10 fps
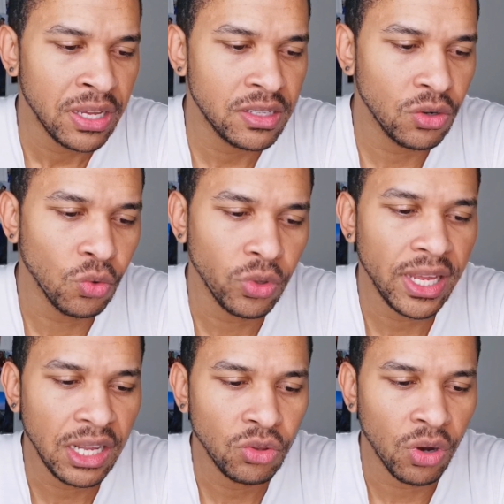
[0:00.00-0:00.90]
segundo o
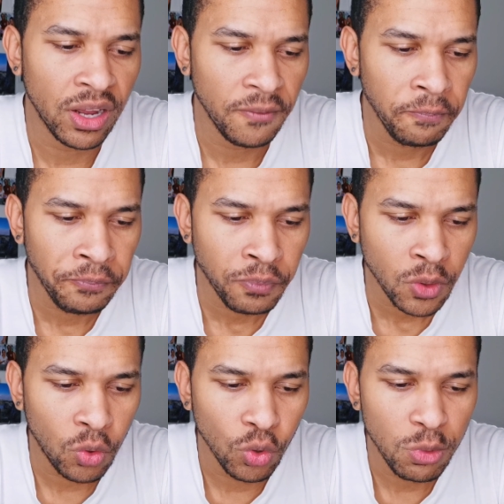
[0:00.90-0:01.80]
relatório
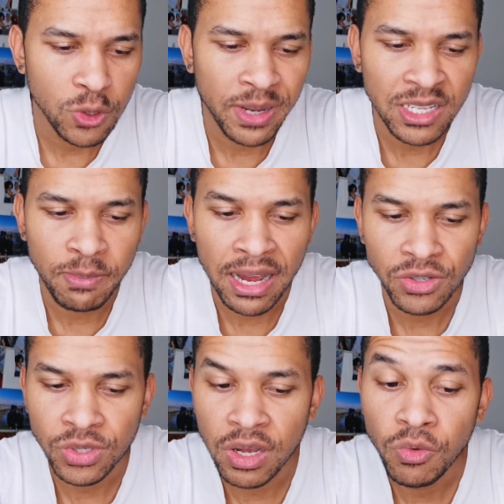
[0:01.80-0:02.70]
com números mais
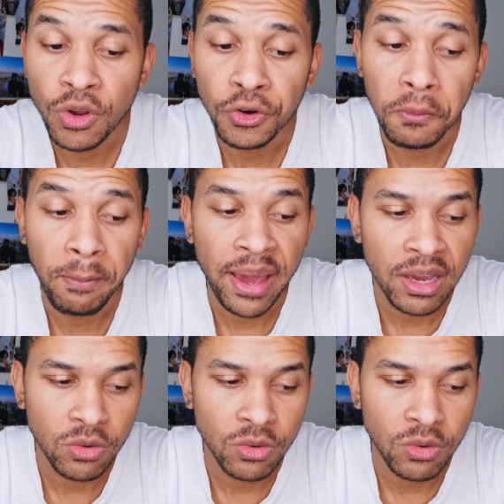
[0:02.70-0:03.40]
baixos da União Europeia,